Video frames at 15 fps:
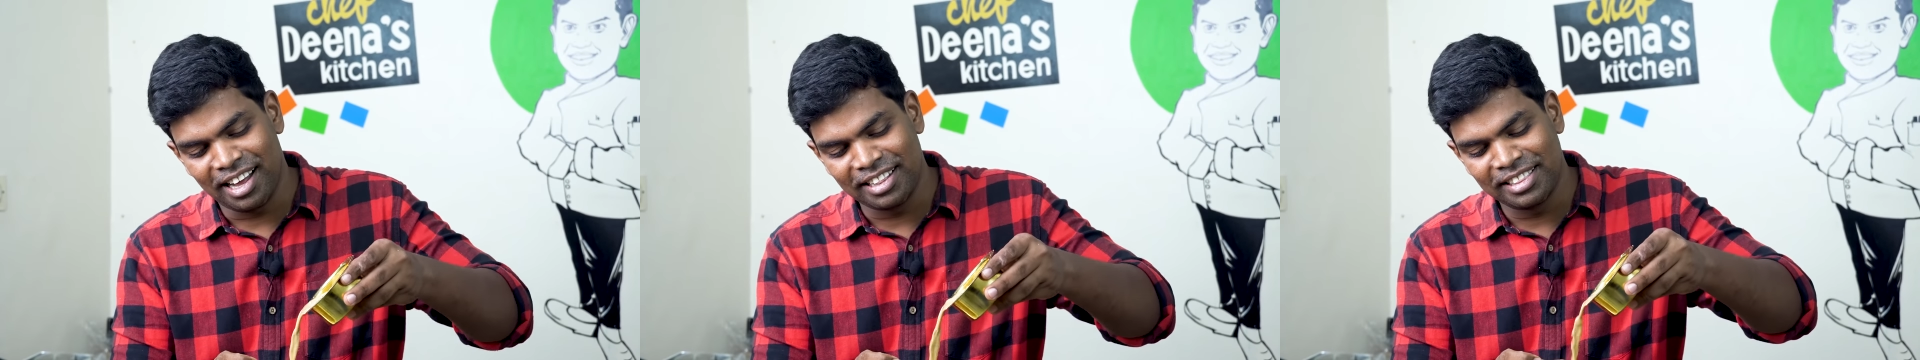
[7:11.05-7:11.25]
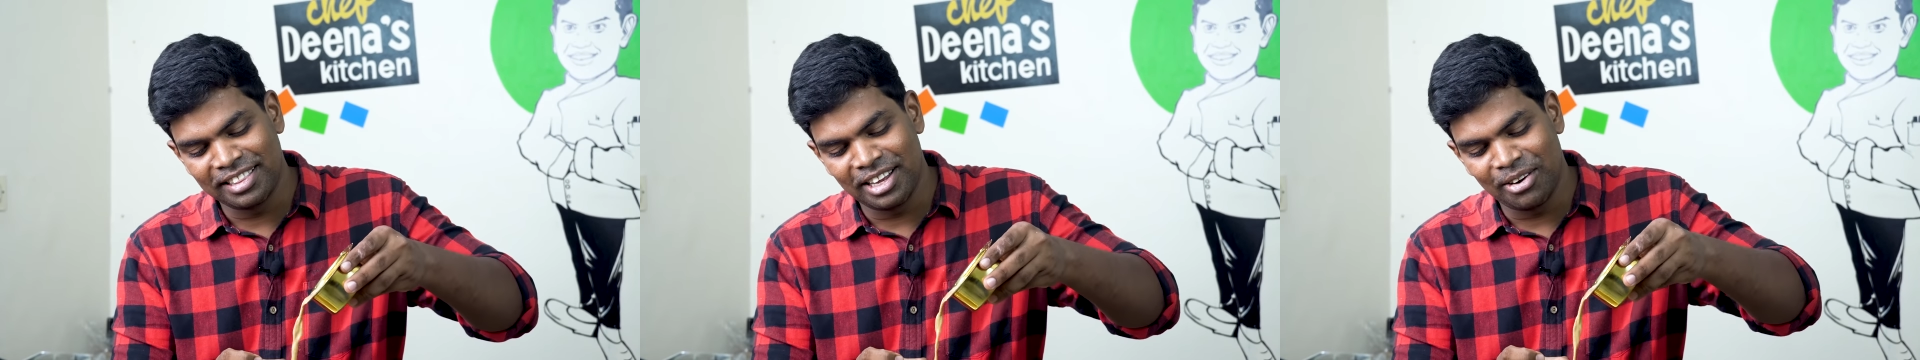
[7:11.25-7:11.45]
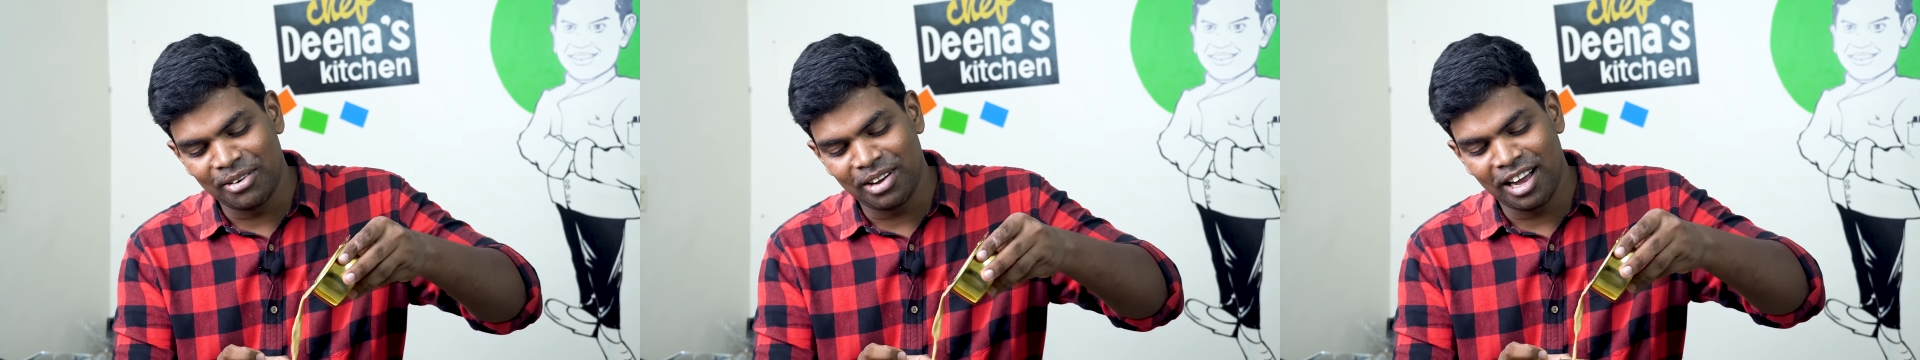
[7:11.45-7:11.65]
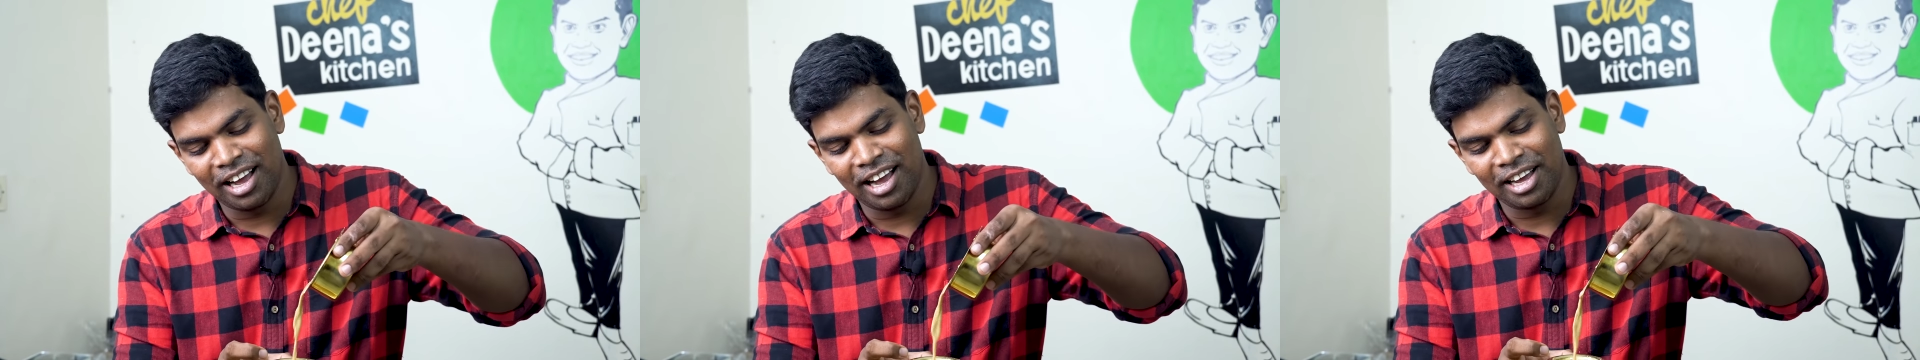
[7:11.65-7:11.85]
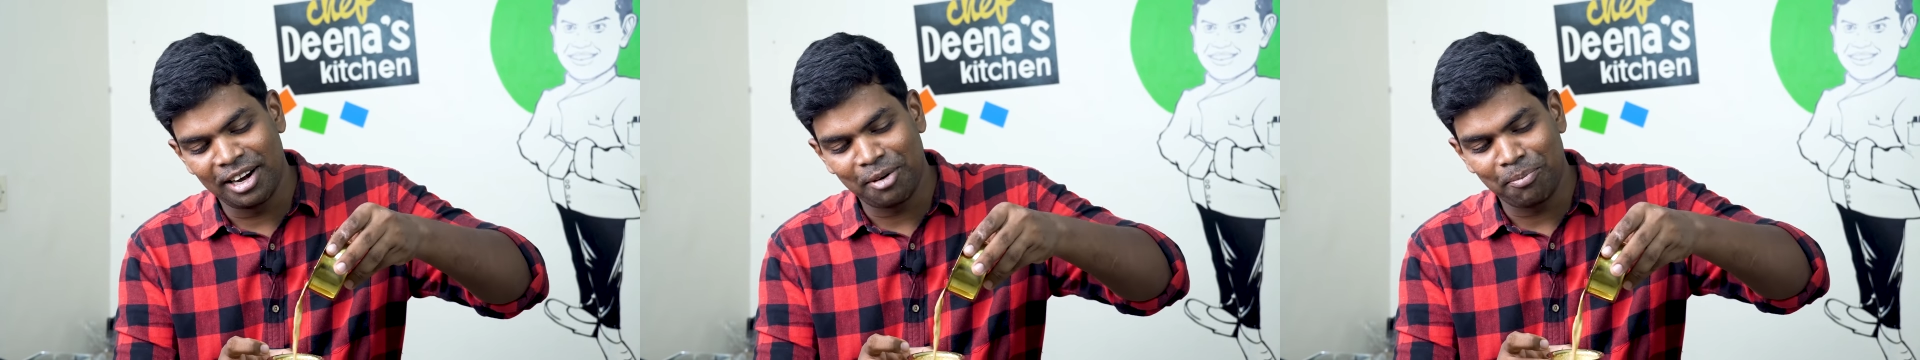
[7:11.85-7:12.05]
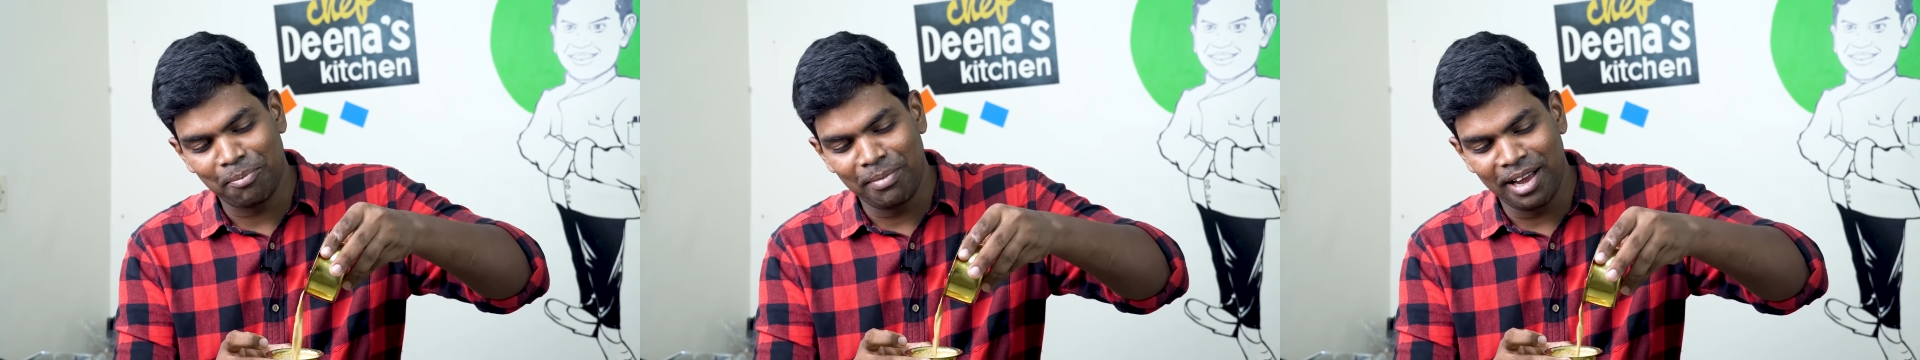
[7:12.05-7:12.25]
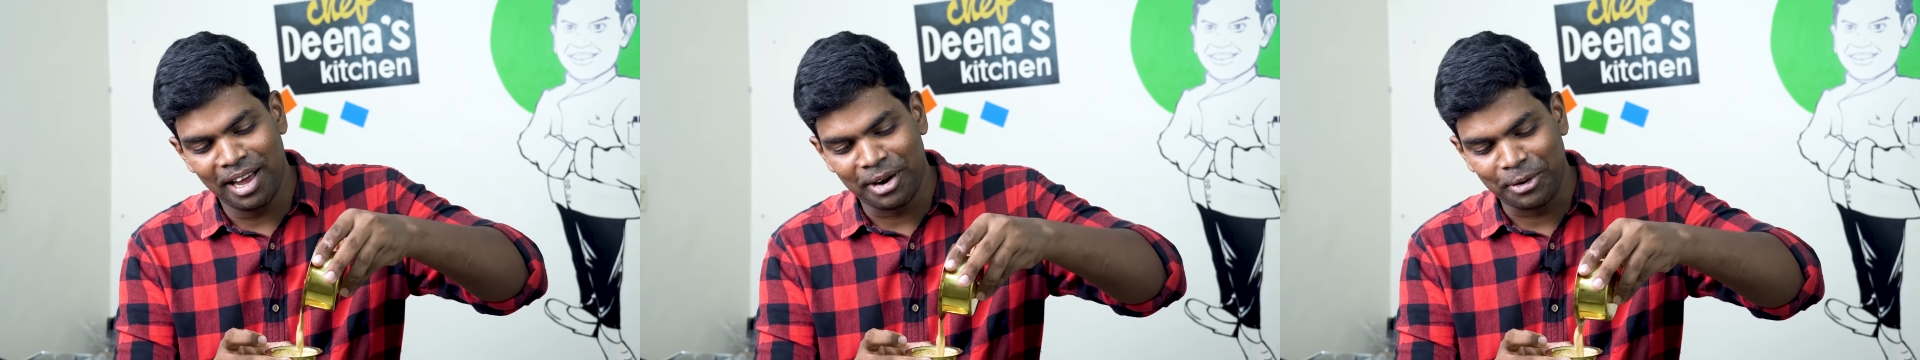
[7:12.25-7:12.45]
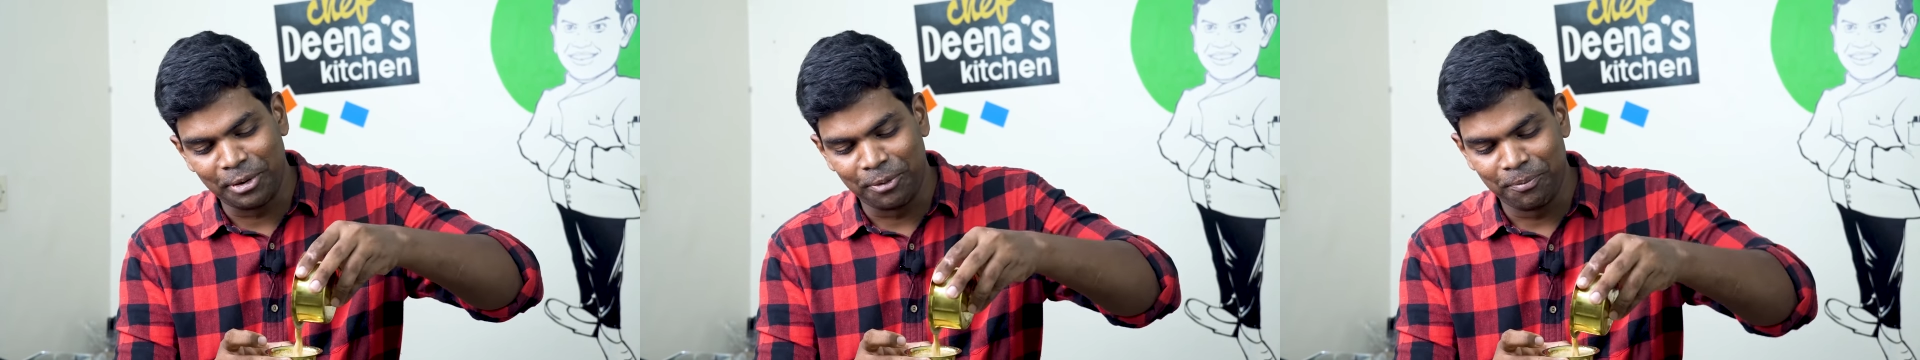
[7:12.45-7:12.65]
அந்தளவுக்கு
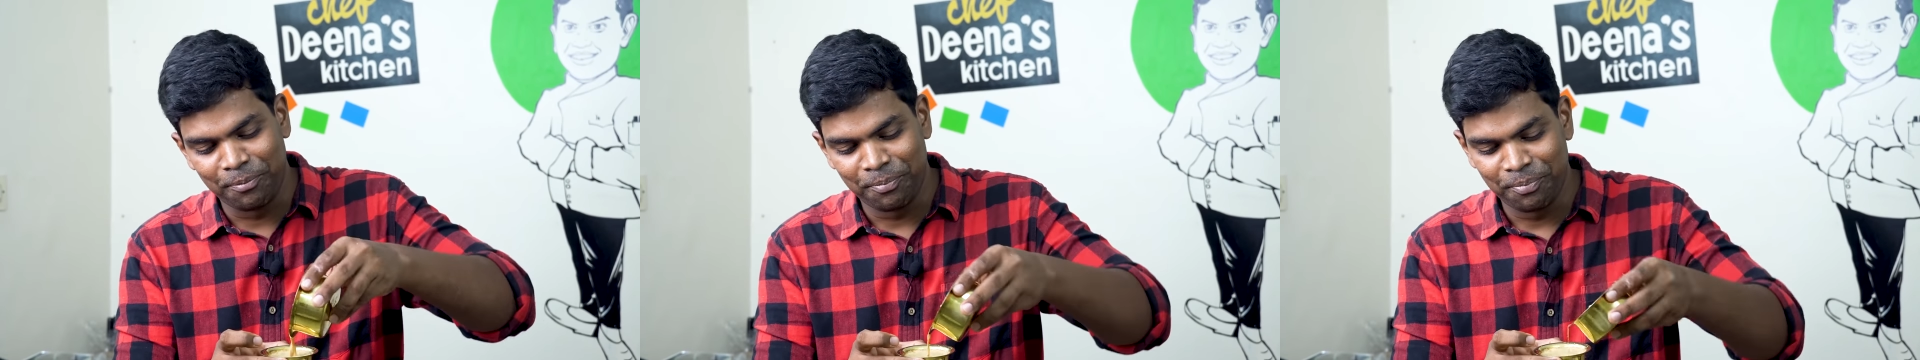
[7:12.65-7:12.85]
அருமையாக இருக்கும்